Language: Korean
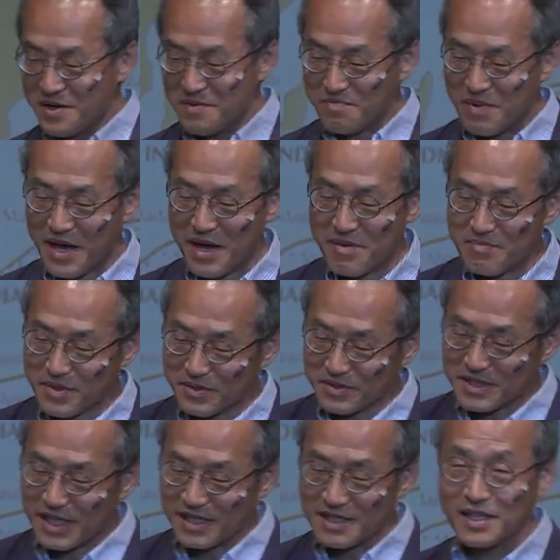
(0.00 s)

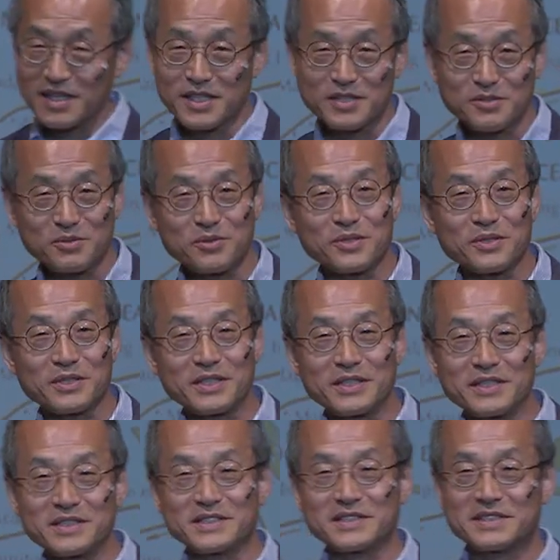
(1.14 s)
그저배한번잘 타가지고
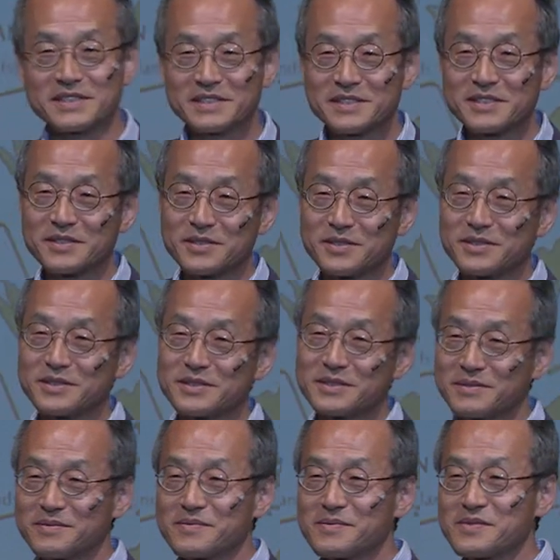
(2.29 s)
이렇게 저,
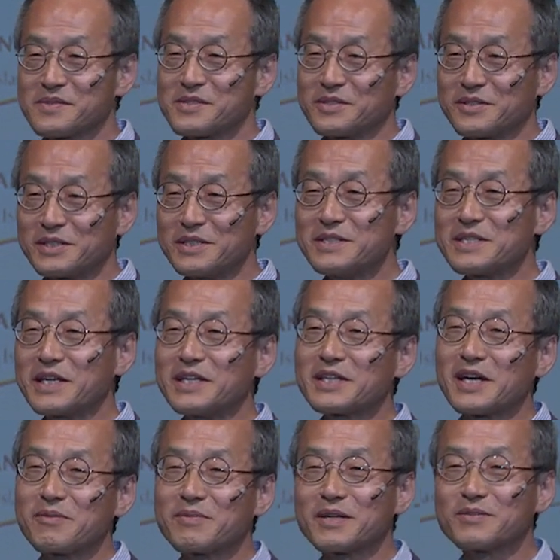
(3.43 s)
저 인생이
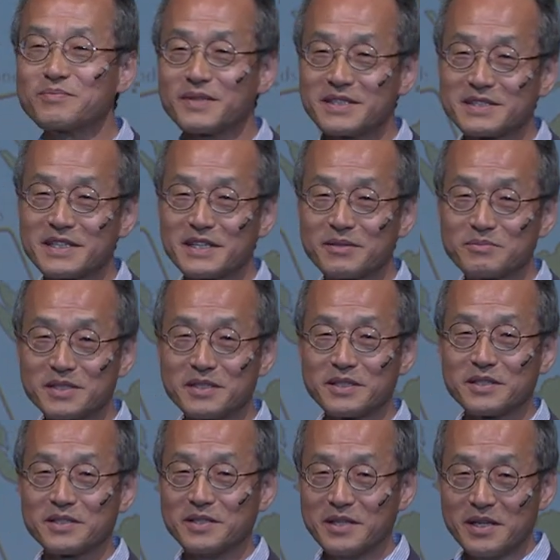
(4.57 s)
탈바꿈 된
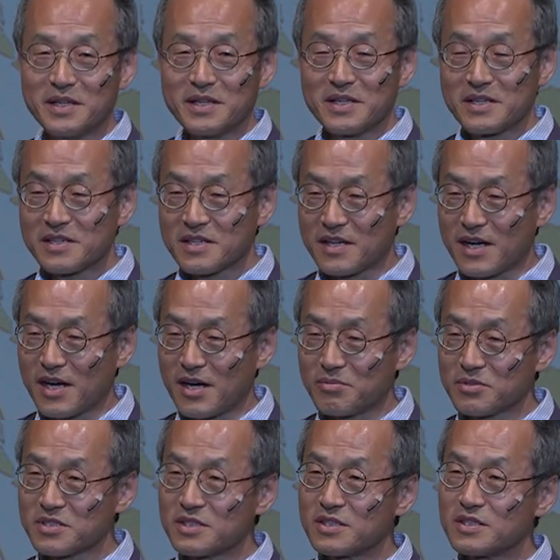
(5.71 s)
사람인데요. 그
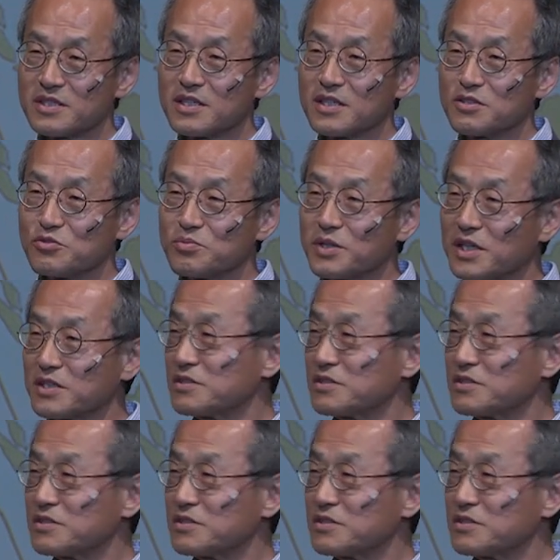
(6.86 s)
아버지가 유명한